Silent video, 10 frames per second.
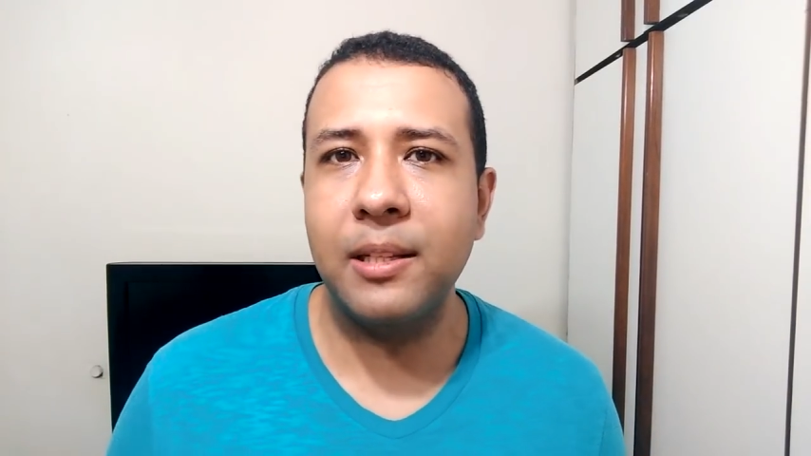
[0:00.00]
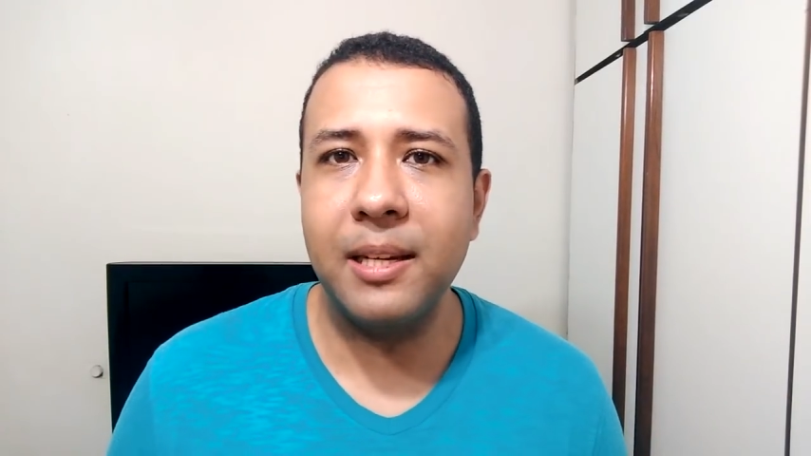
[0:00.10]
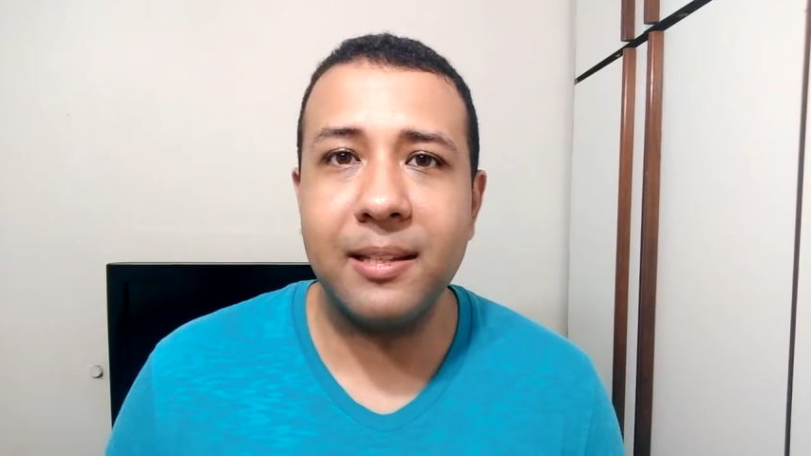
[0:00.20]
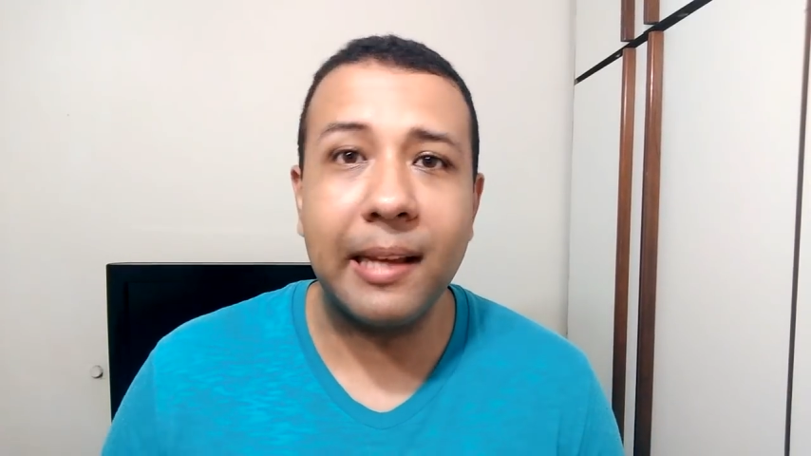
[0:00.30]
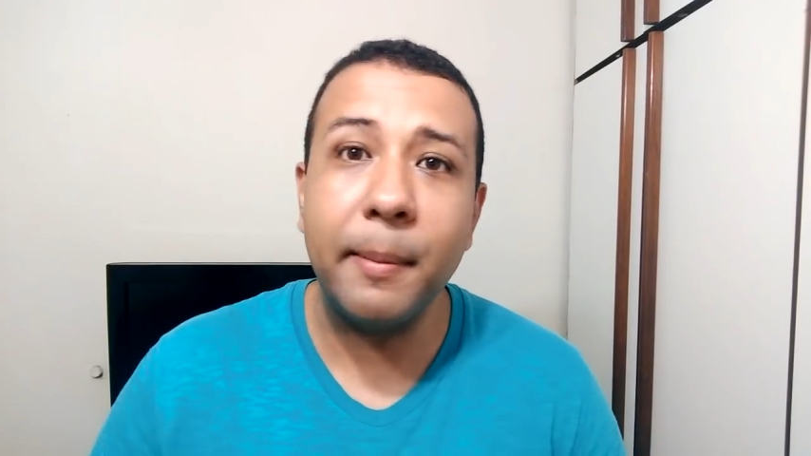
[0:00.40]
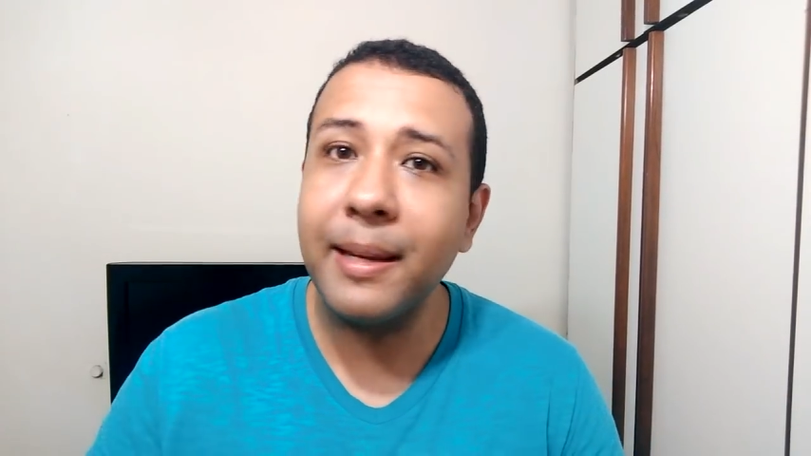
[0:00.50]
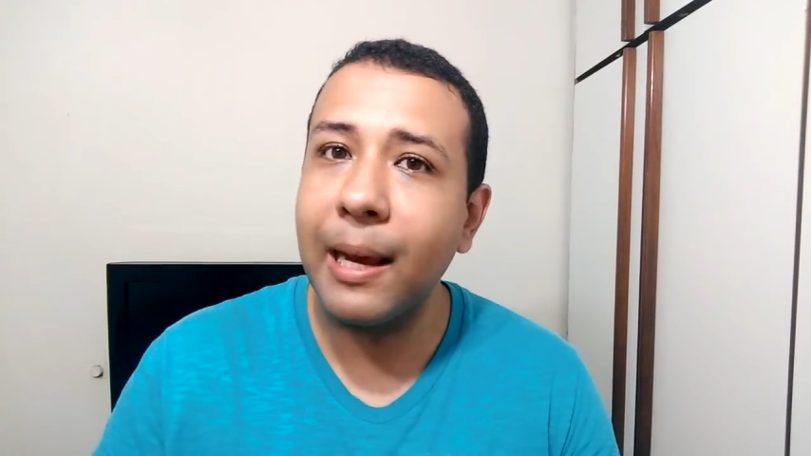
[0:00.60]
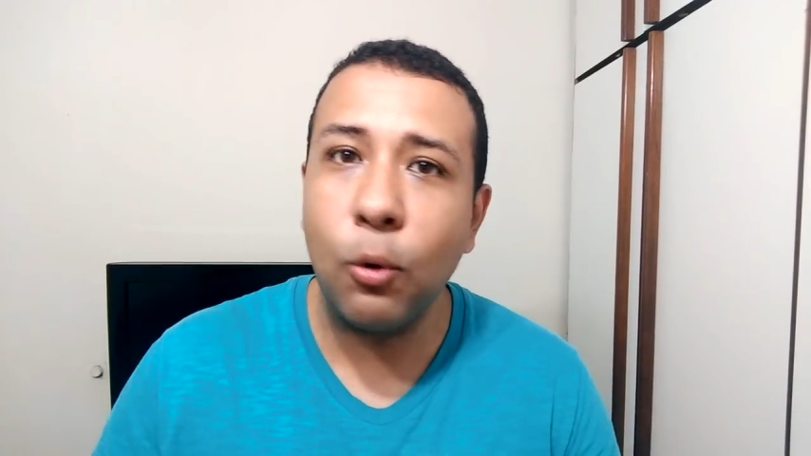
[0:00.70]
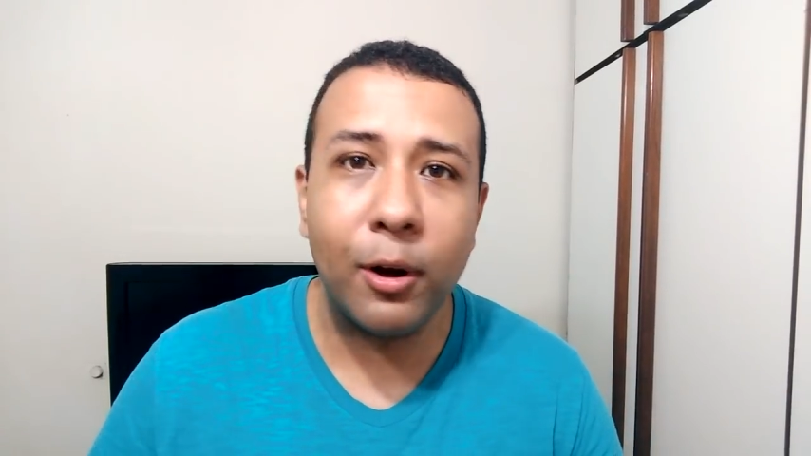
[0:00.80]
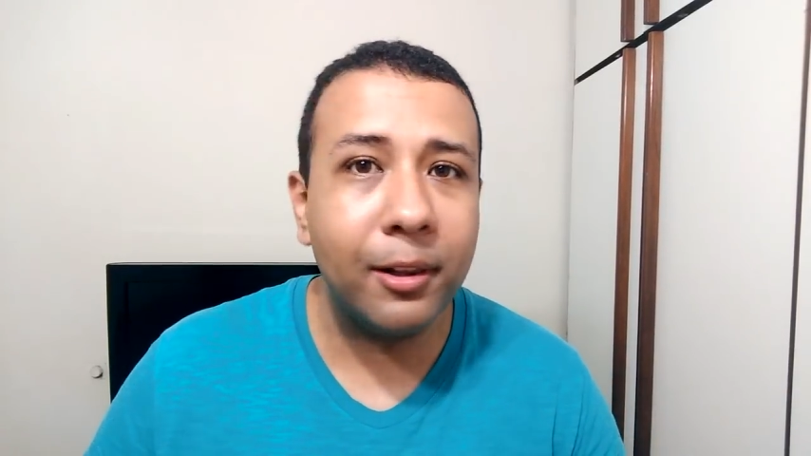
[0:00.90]
eles sabem que
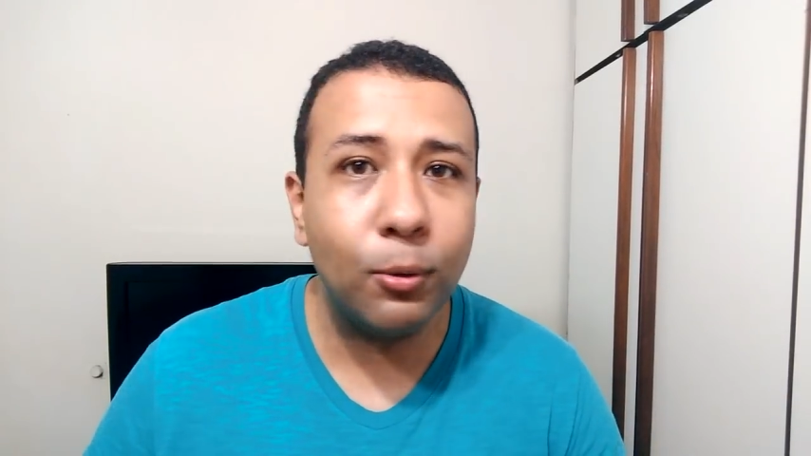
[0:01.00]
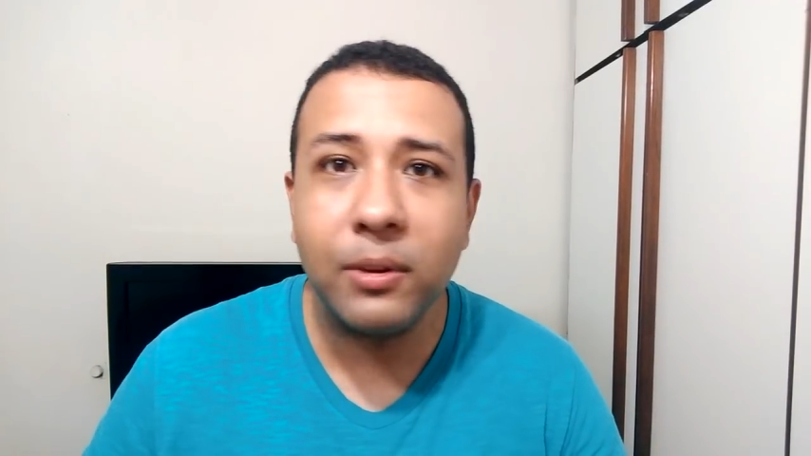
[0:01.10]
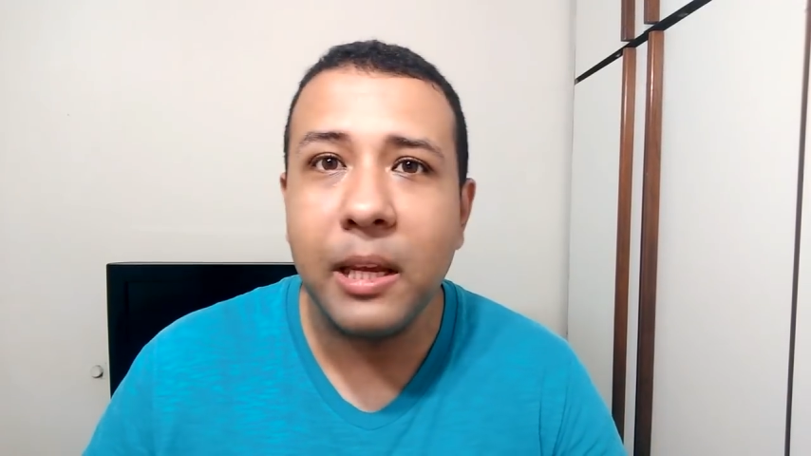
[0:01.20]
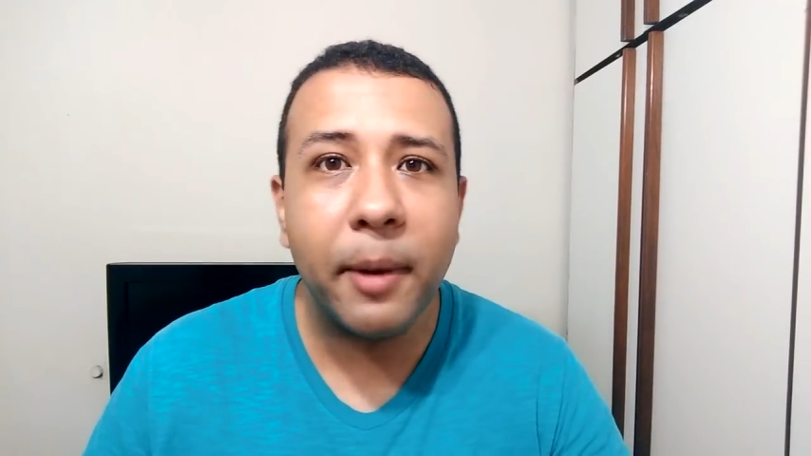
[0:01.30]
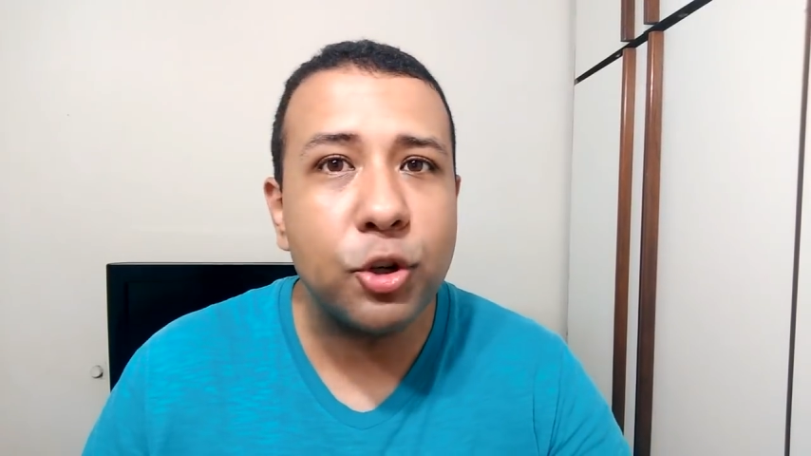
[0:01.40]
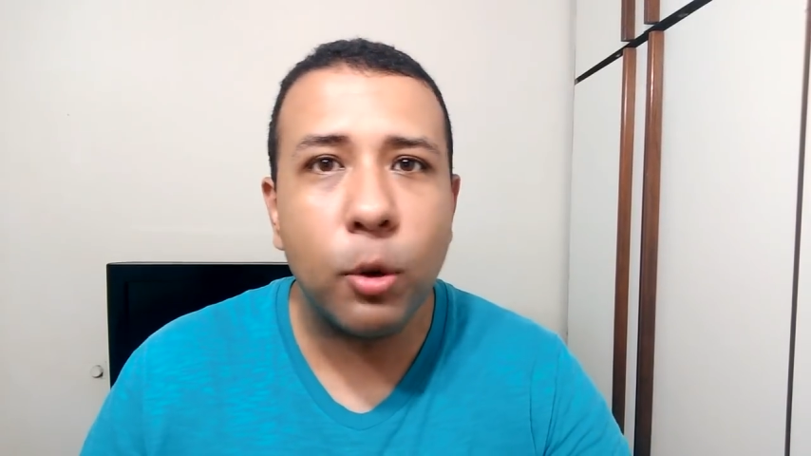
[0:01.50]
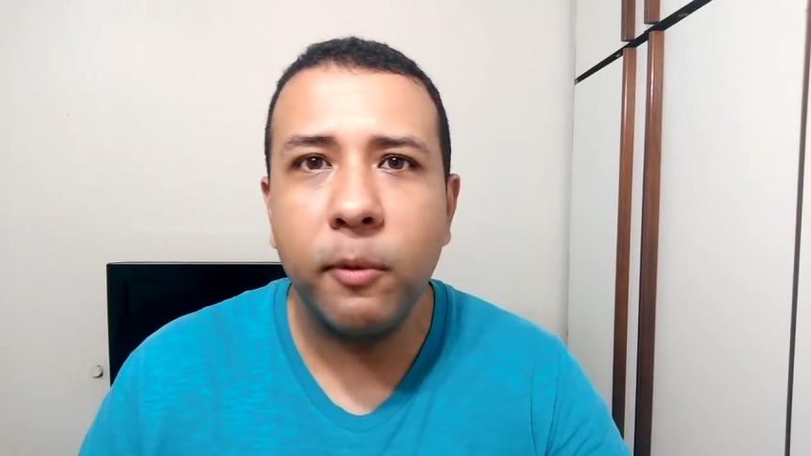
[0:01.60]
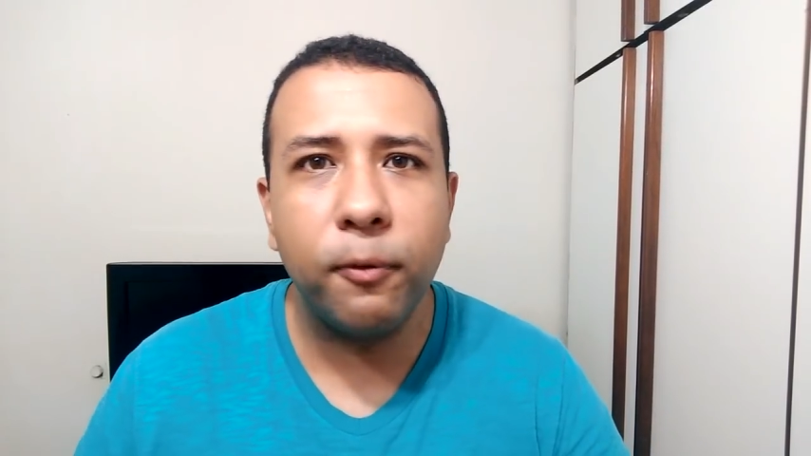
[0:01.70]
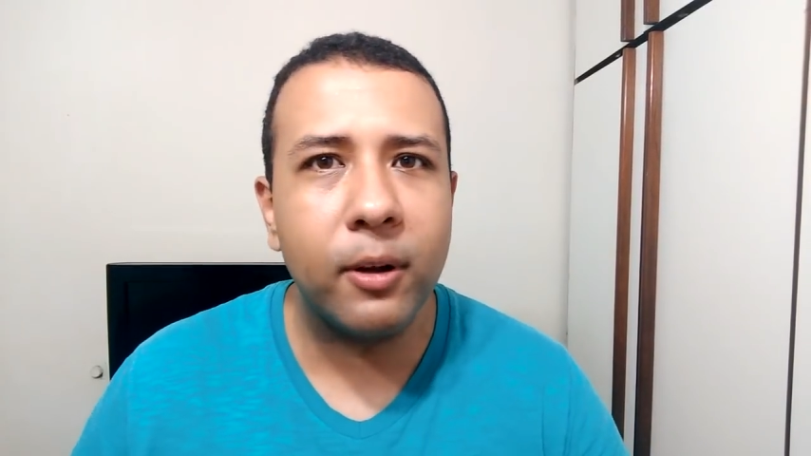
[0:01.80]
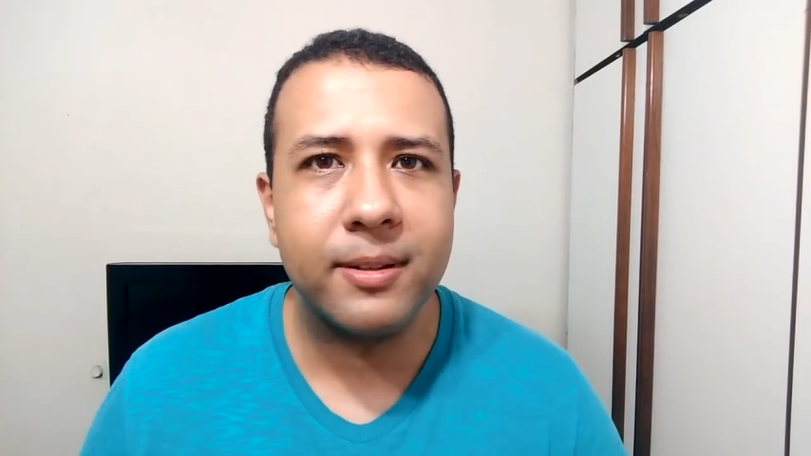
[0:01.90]
agora não tem mais como
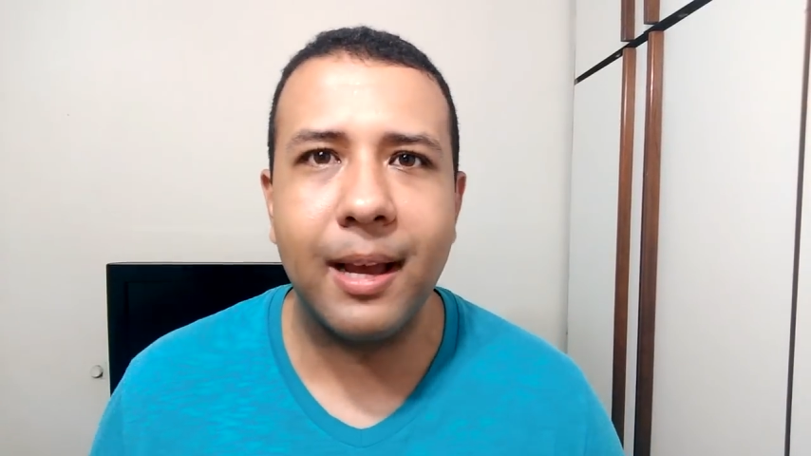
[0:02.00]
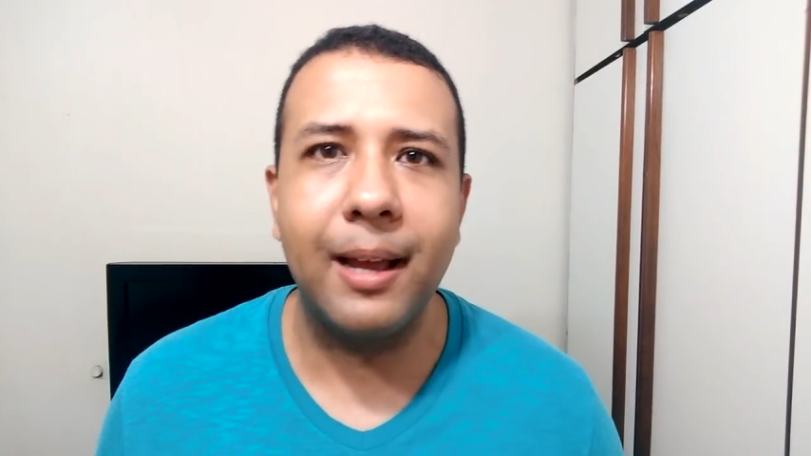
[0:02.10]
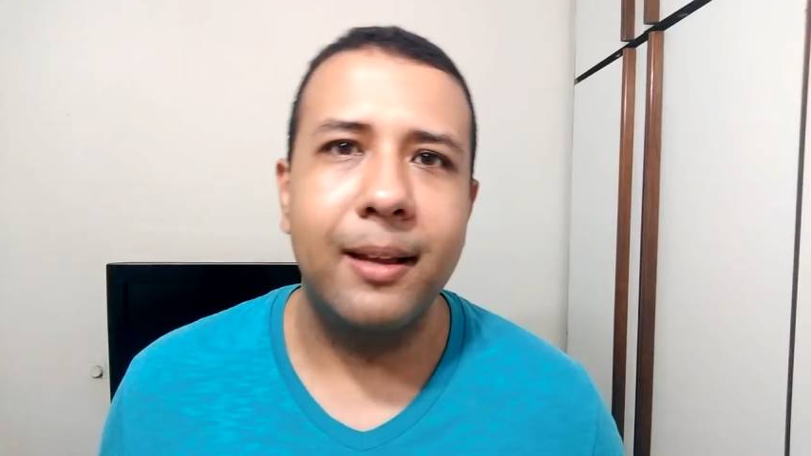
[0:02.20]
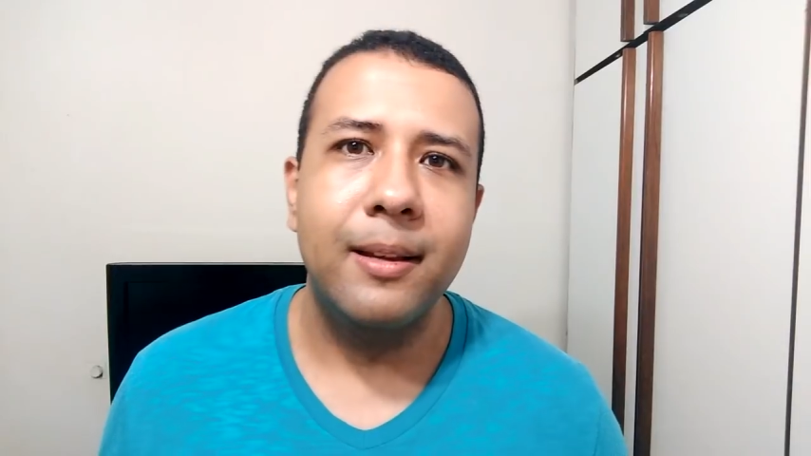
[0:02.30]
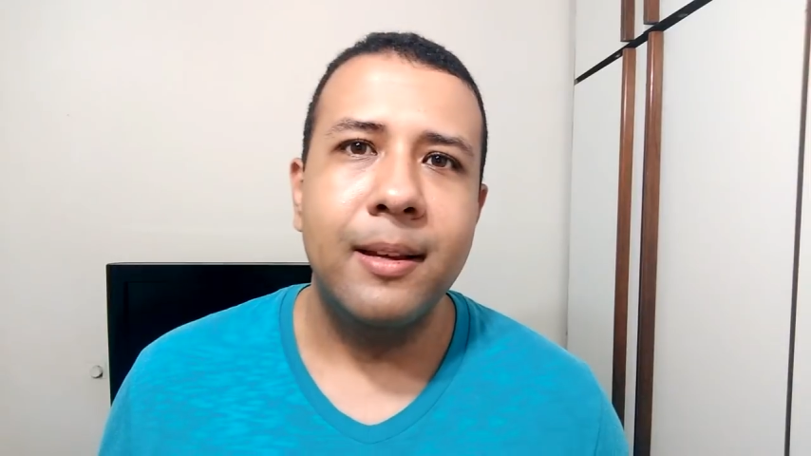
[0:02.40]
forçar